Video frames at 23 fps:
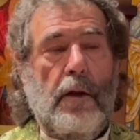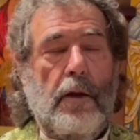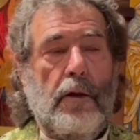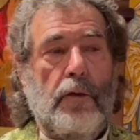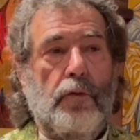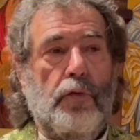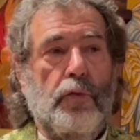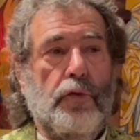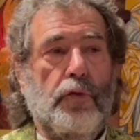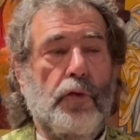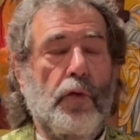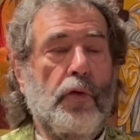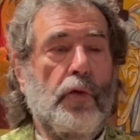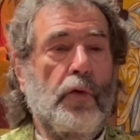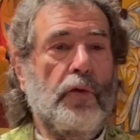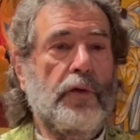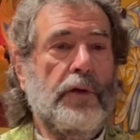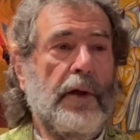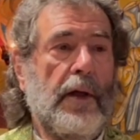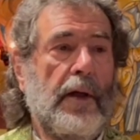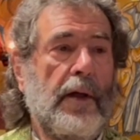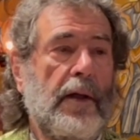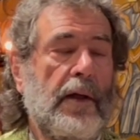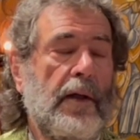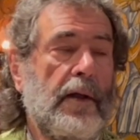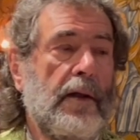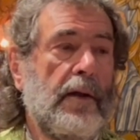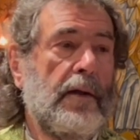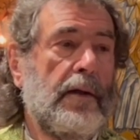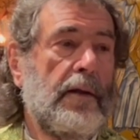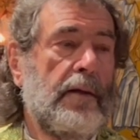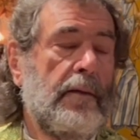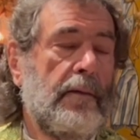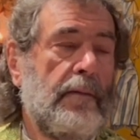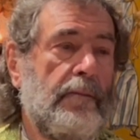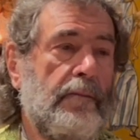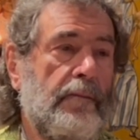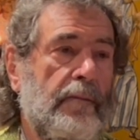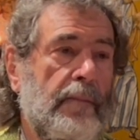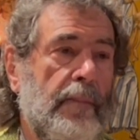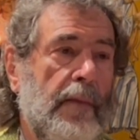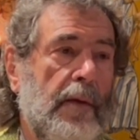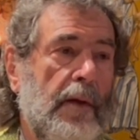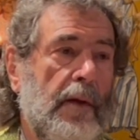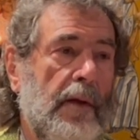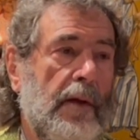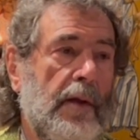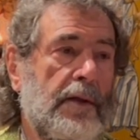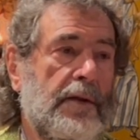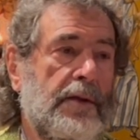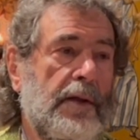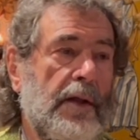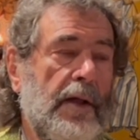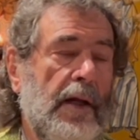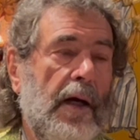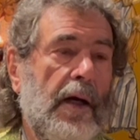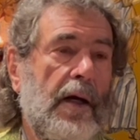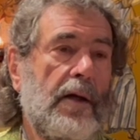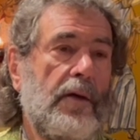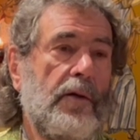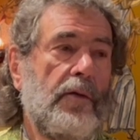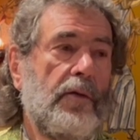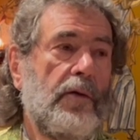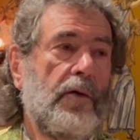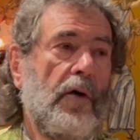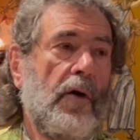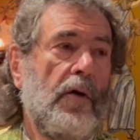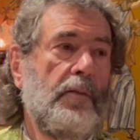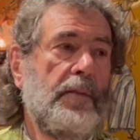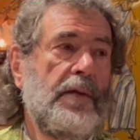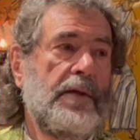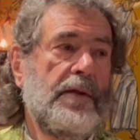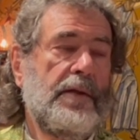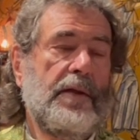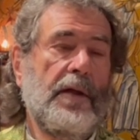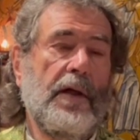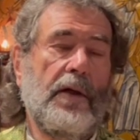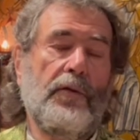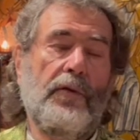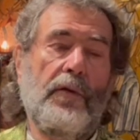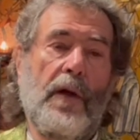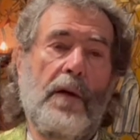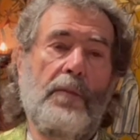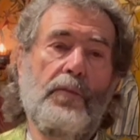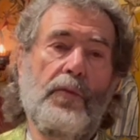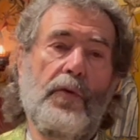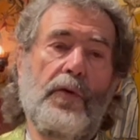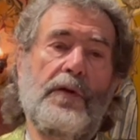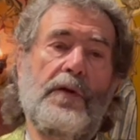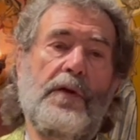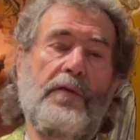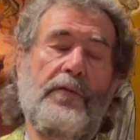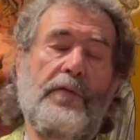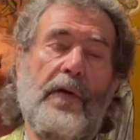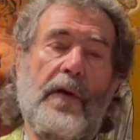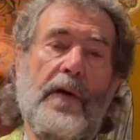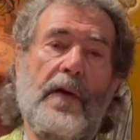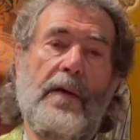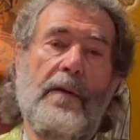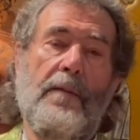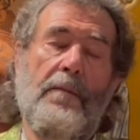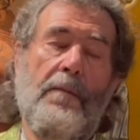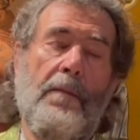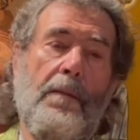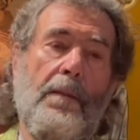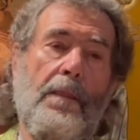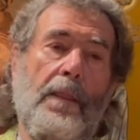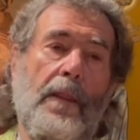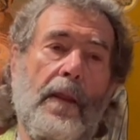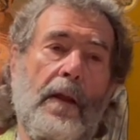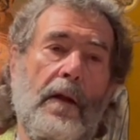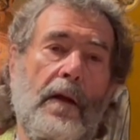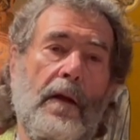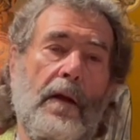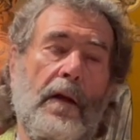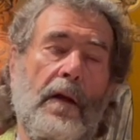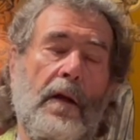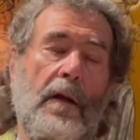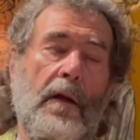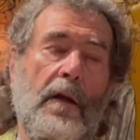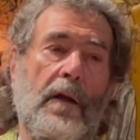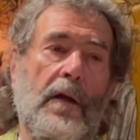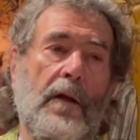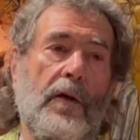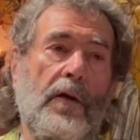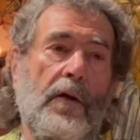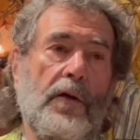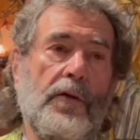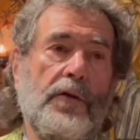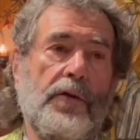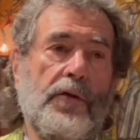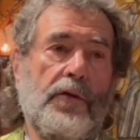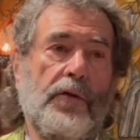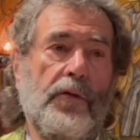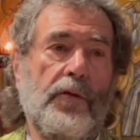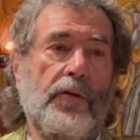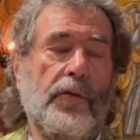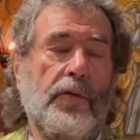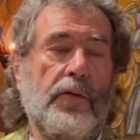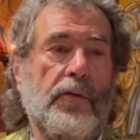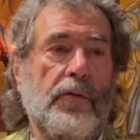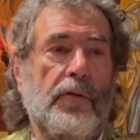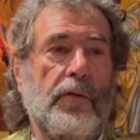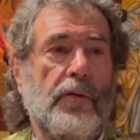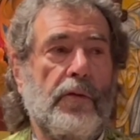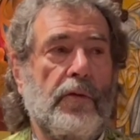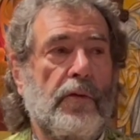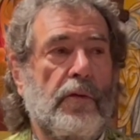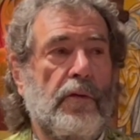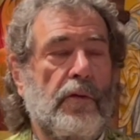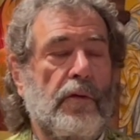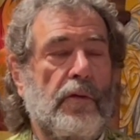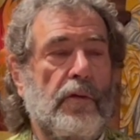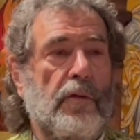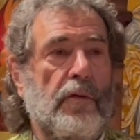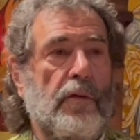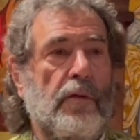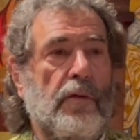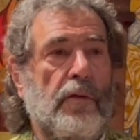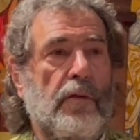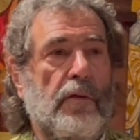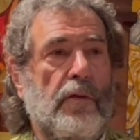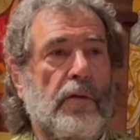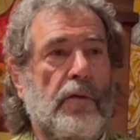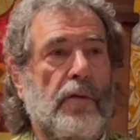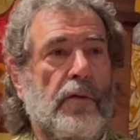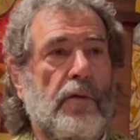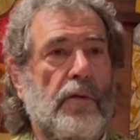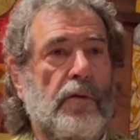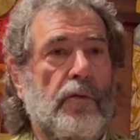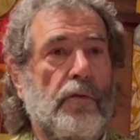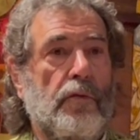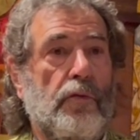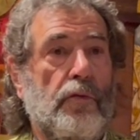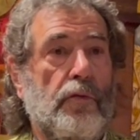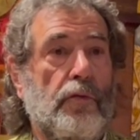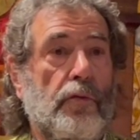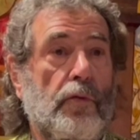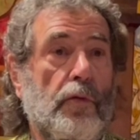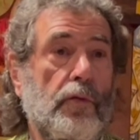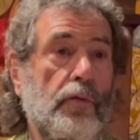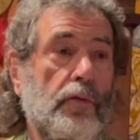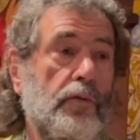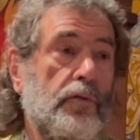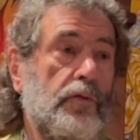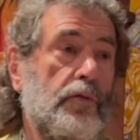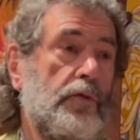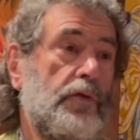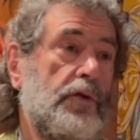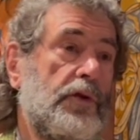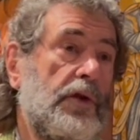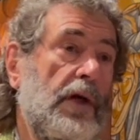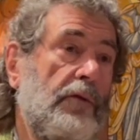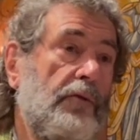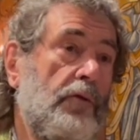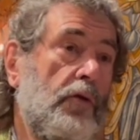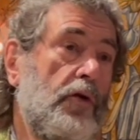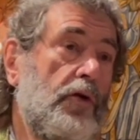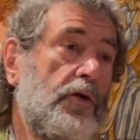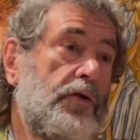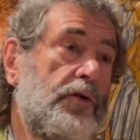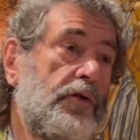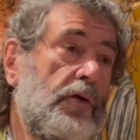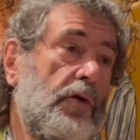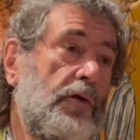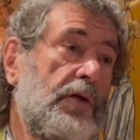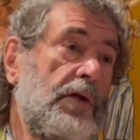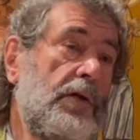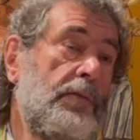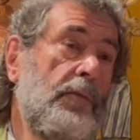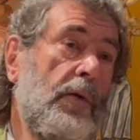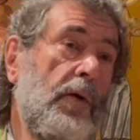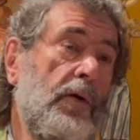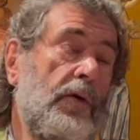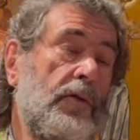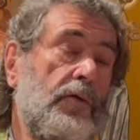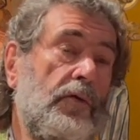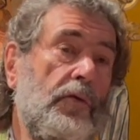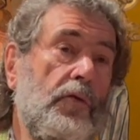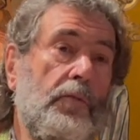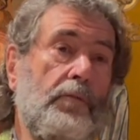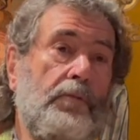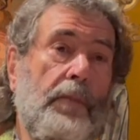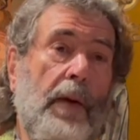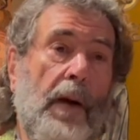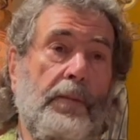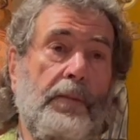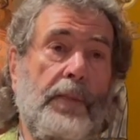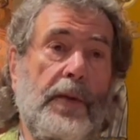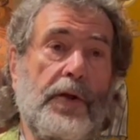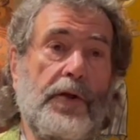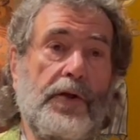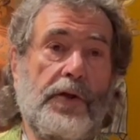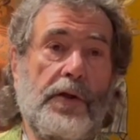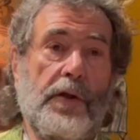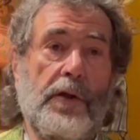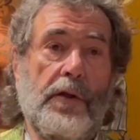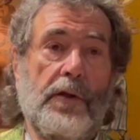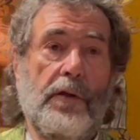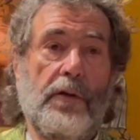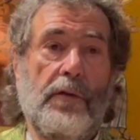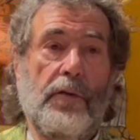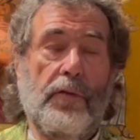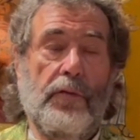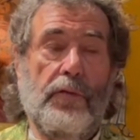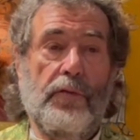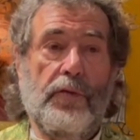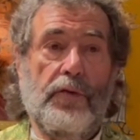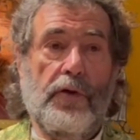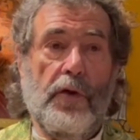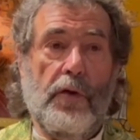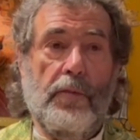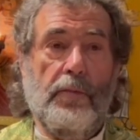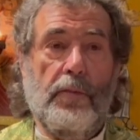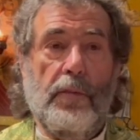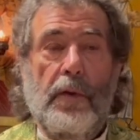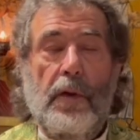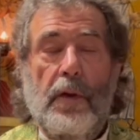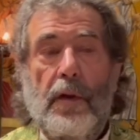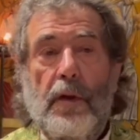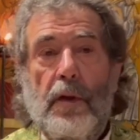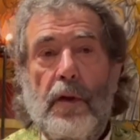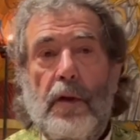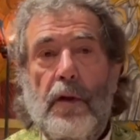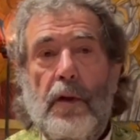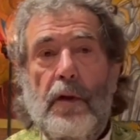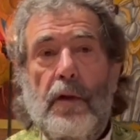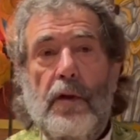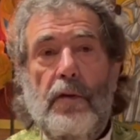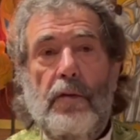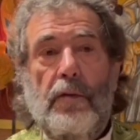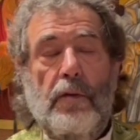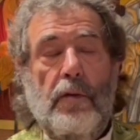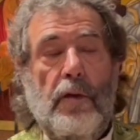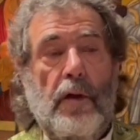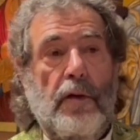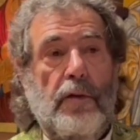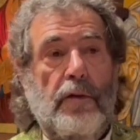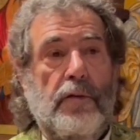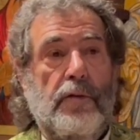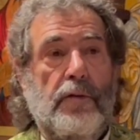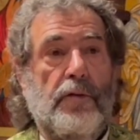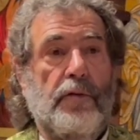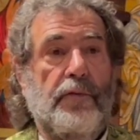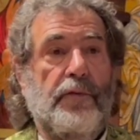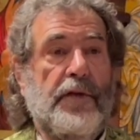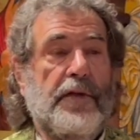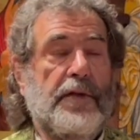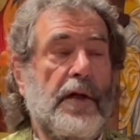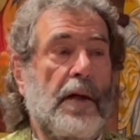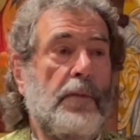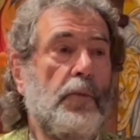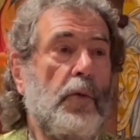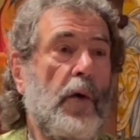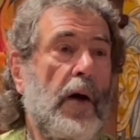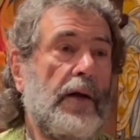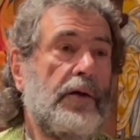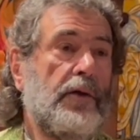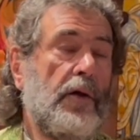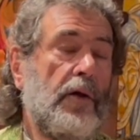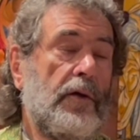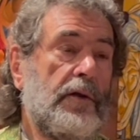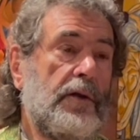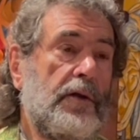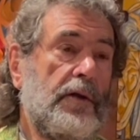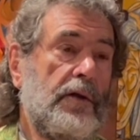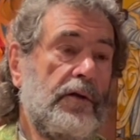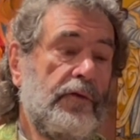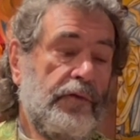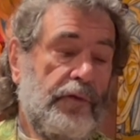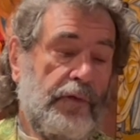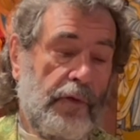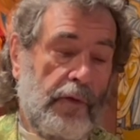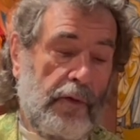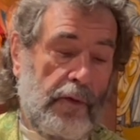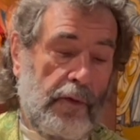Tout au contraire, et c'est là le grand mystère de l'amour divin, lorsque nous, avons le sentiment de ne pas pécher, que nous sommes suffisamment attentifs,